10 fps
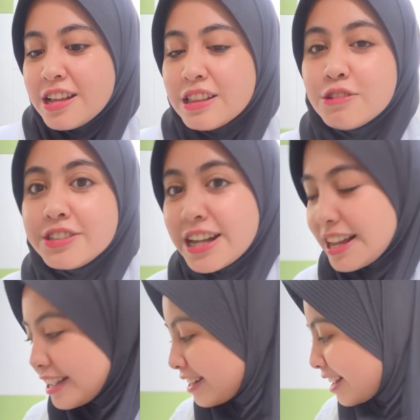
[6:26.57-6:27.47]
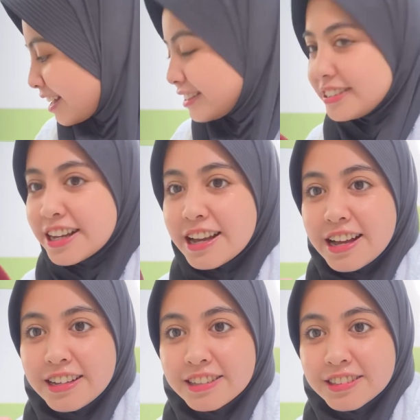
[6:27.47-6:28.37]
terus nyalain
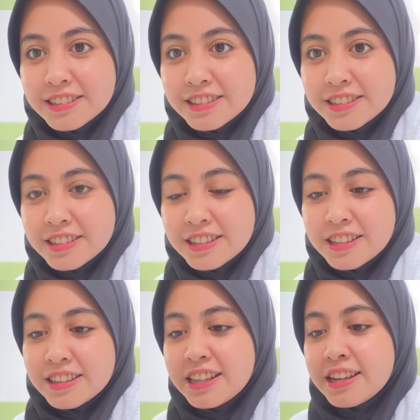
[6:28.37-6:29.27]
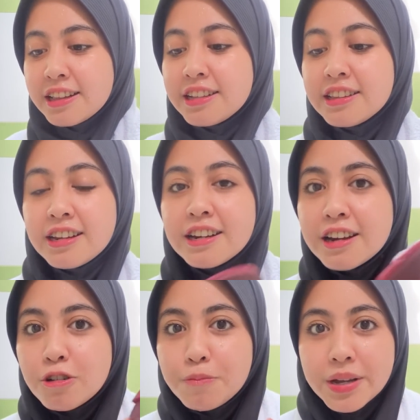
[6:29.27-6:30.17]
alatnya tingkat getarannya
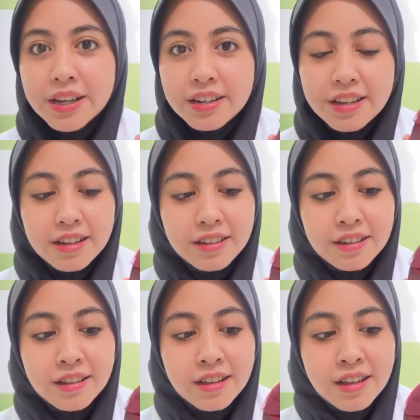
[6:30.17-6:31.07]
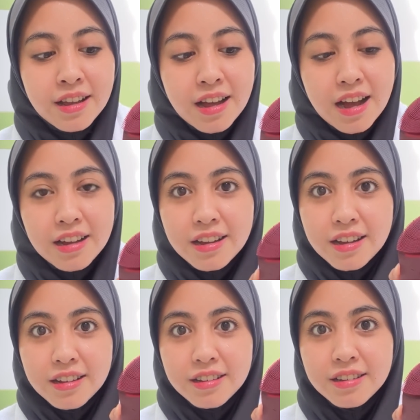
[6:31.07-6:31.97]
aku pengen yang agak
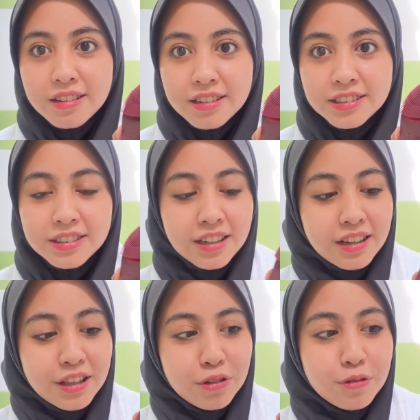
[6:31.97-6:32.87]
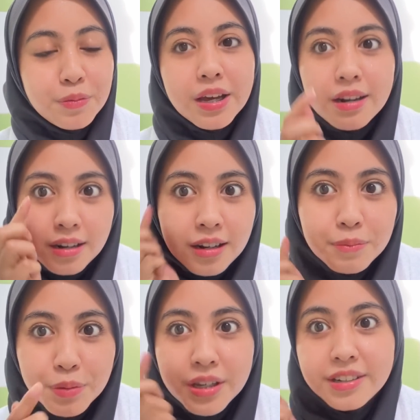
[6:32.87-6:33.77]
kenceng gitu biar
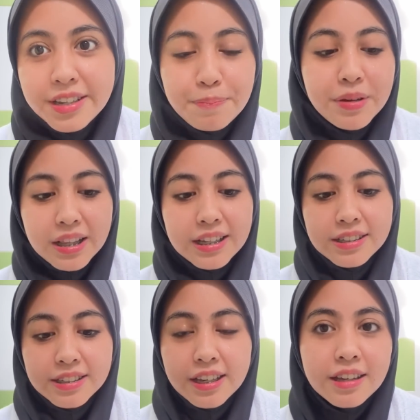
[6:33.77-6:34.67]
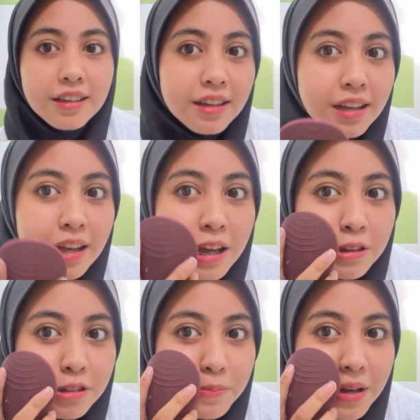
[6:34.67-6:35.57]
lebih deep cleansing
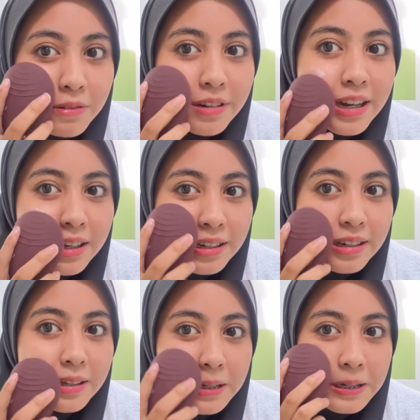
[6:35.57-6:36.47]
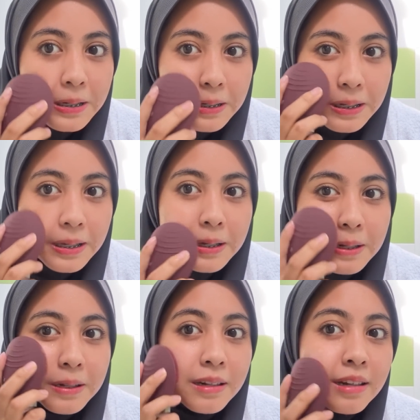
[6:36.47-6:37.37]
terus baru deh
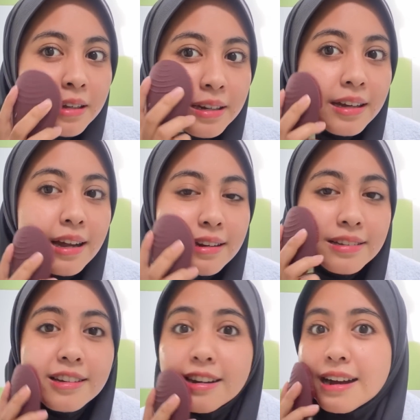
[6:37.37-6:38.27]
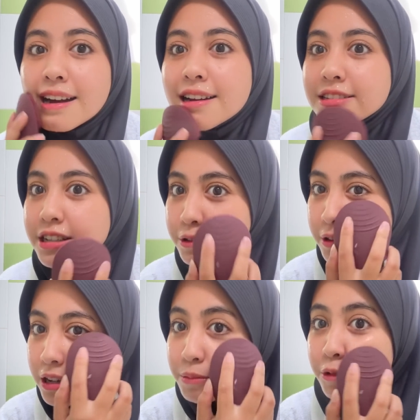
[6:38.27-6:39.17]
digini-giniin dengan gerakan
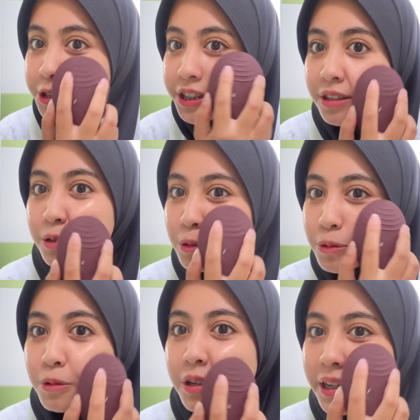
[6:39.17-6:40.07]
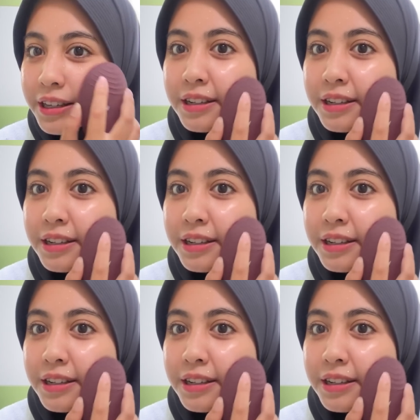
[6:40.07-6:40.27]
circular motion tuh kayak